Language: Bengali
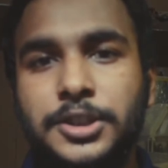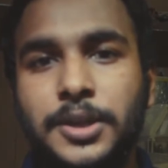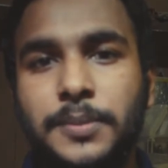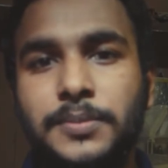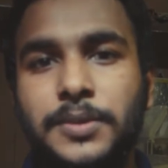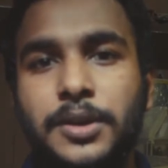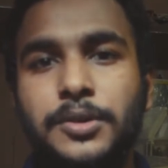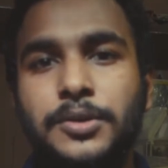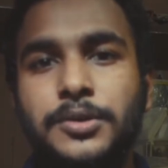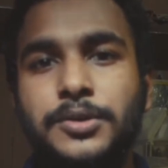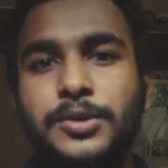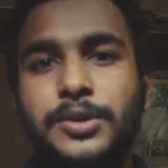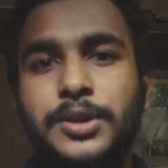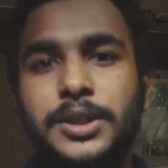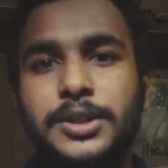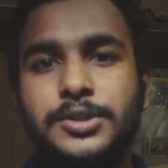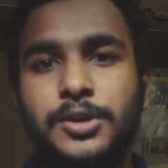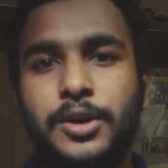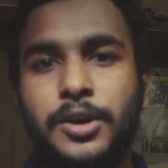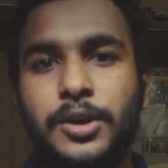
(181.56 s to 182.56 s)
সপ্তাহ ধরে
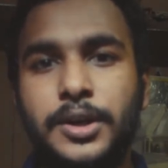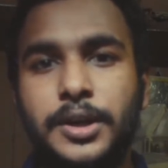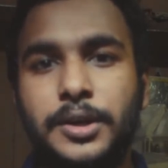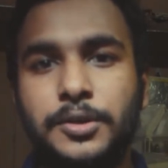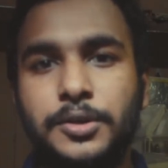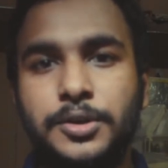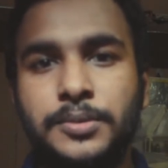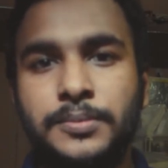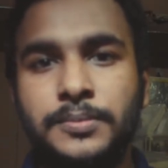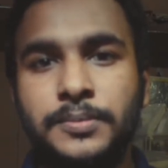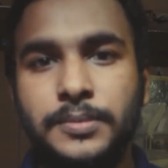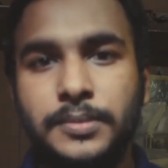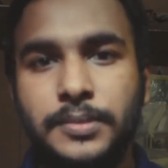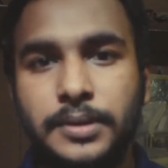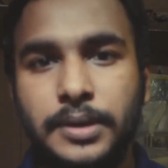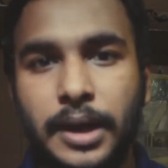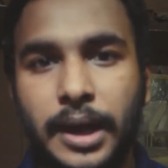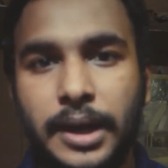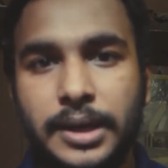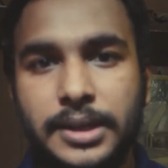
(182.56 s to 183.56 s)
জ্বর এরকম
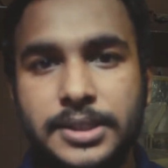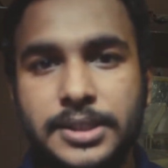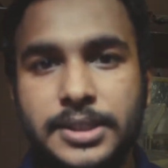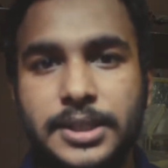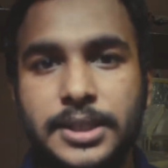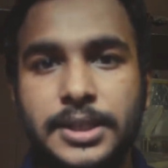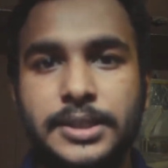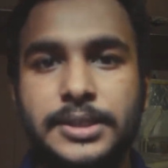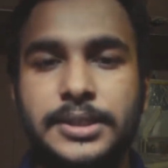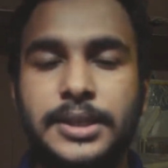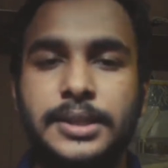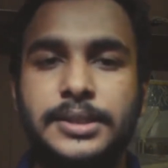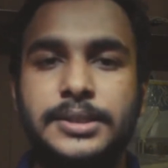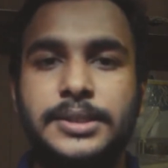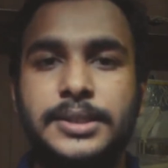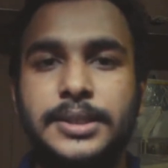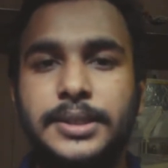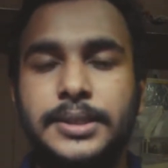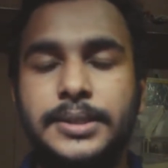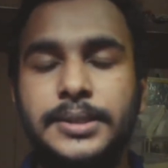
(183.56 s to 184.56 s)
আসছে
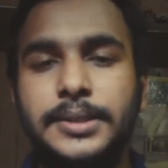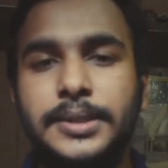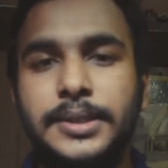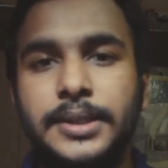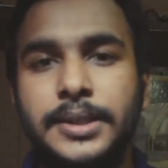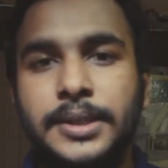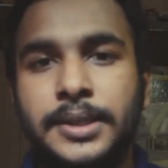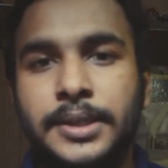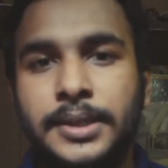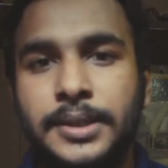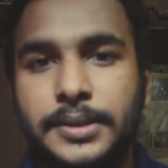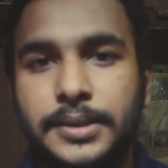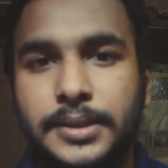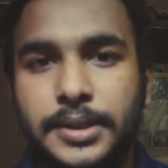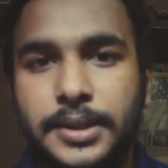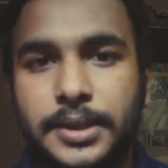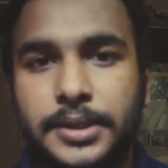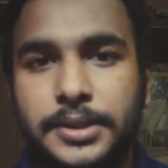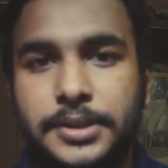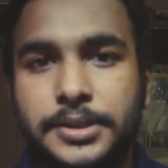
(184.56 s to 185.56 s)
যাচ্ছে
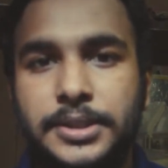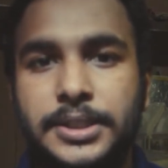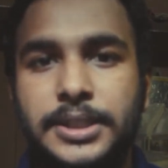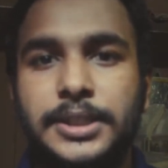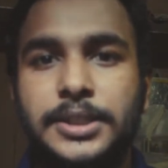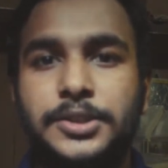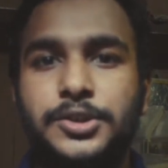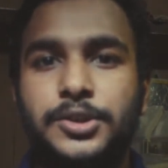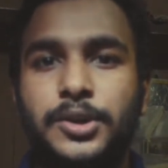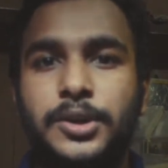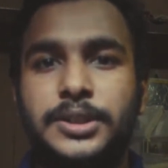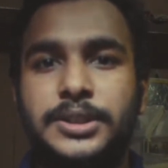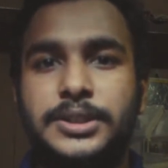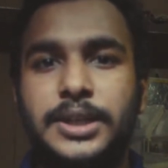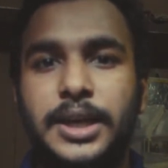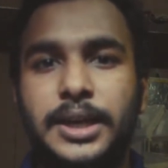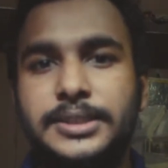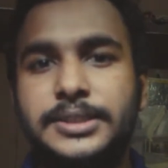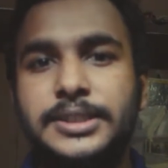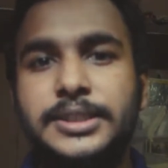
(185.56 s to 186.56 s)
ঠিক জ্বর
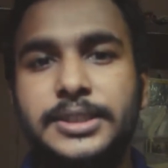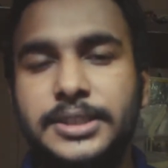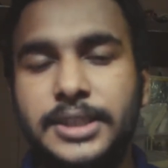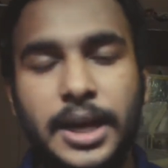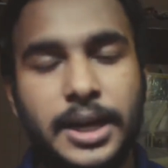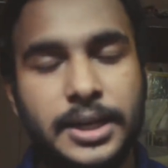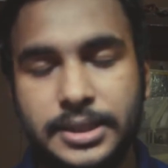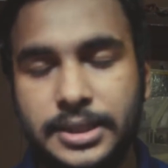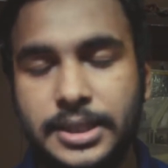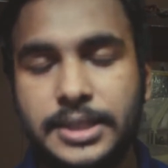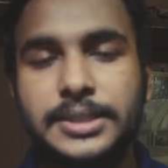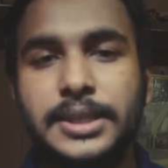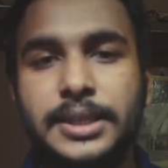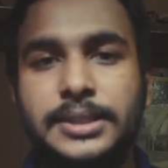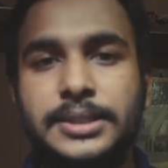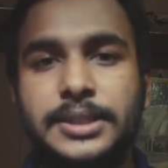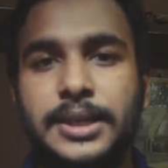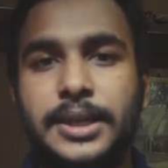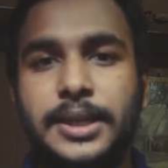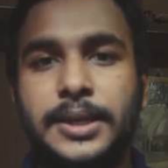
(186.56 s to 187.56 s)
সারতেই
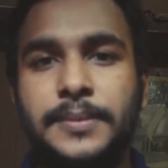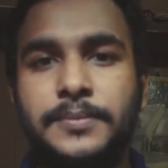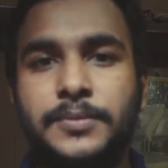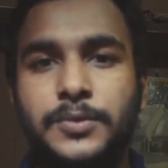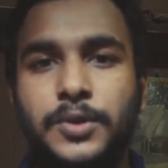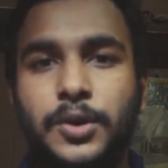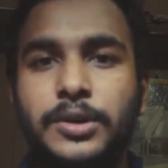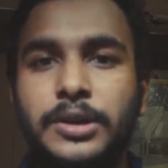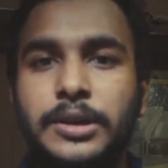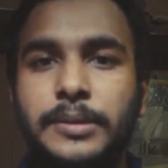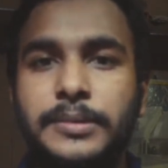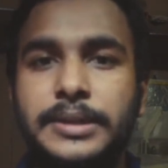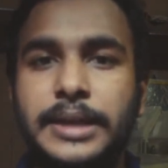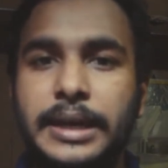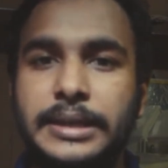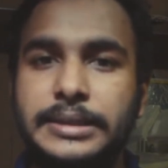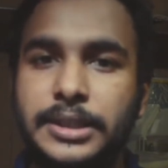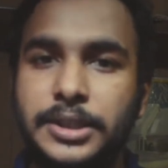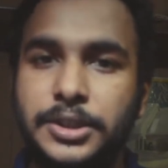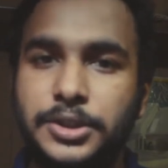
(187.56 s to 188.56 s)
চাচ্ছে না তখন আমি
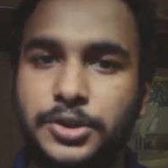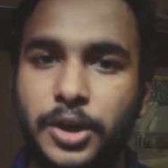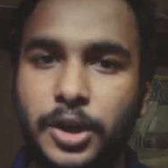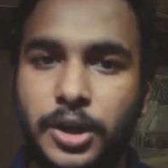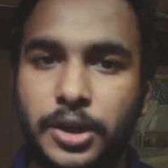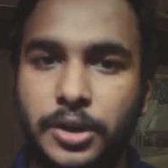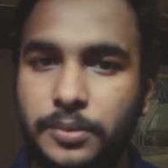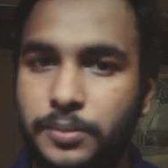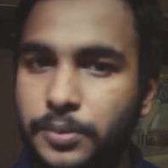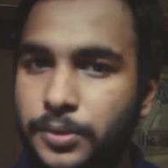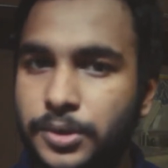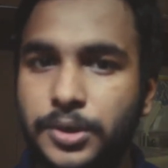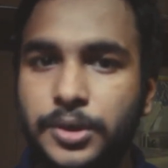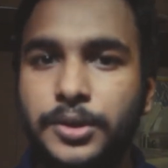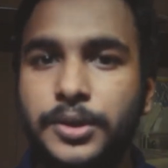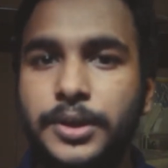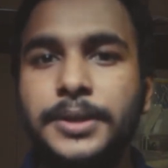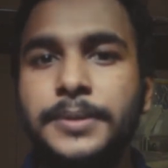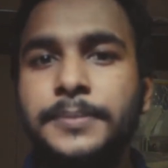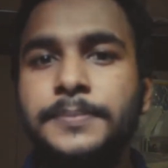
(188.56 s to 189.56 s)
ডাক্তারের শরণাপন্ন
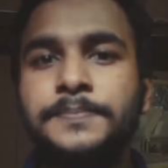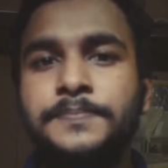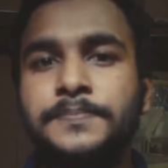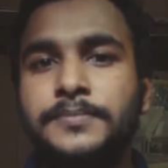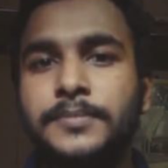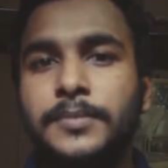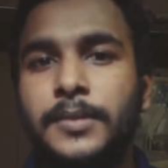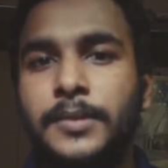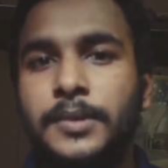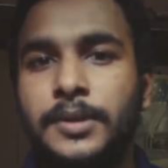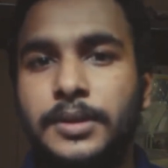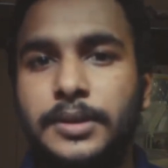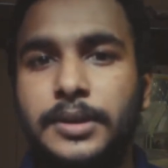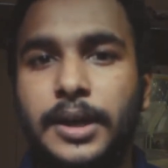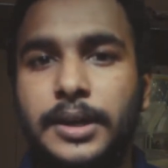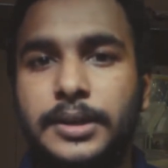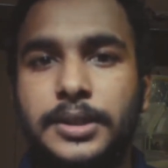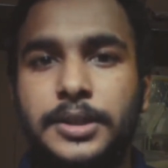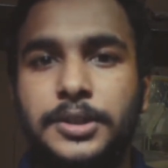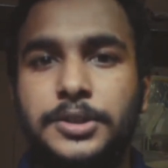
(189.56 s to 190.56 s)
হই
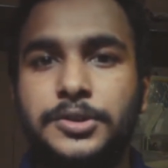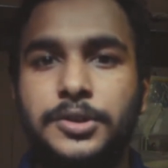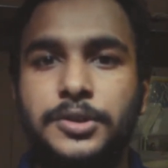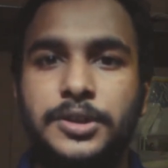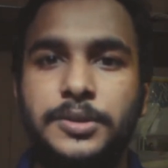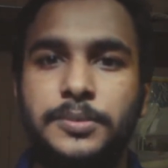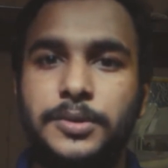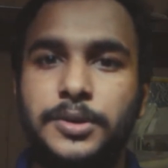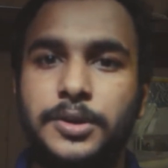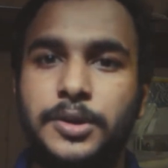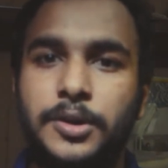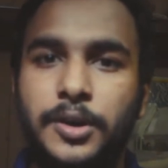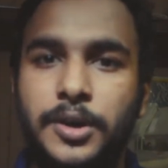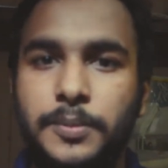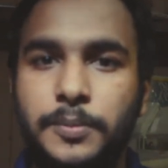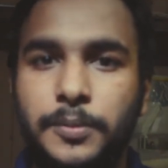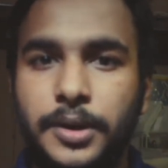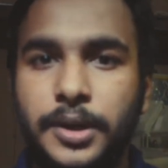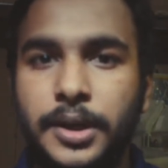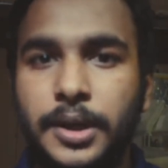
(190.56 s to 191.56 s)
ডাক্তার স্বর্ণপন্ন হওয়ার
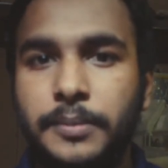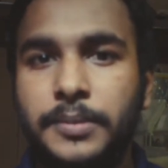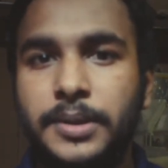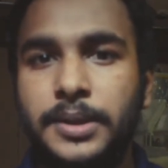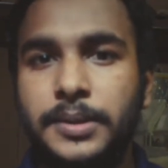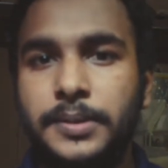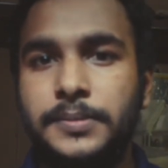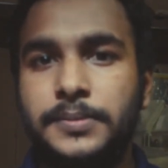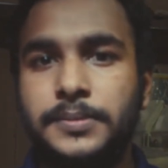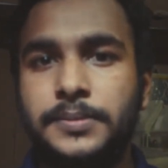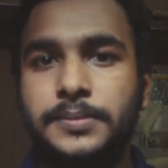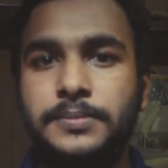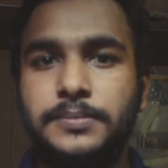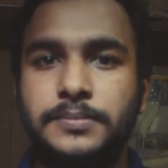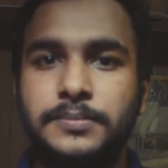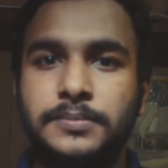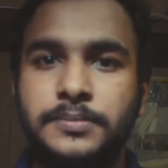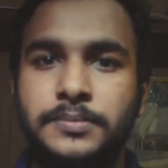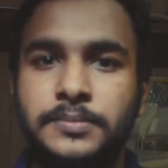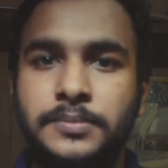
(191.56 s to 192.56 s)
পরে আমি
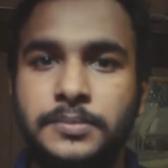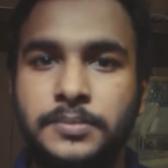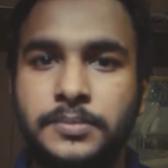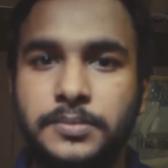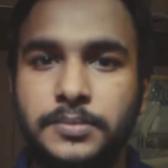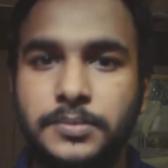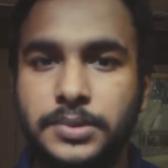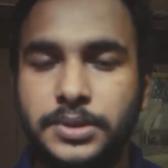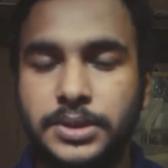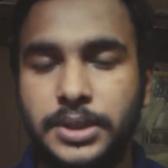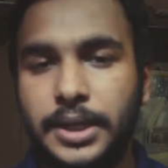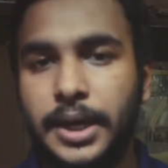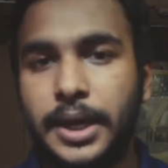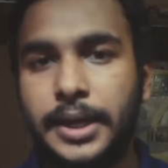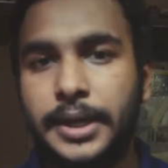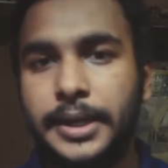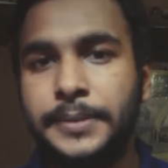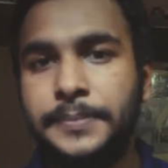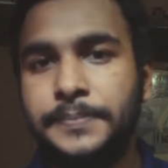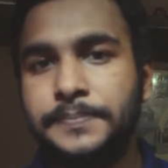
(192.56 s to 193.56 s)
সেখানে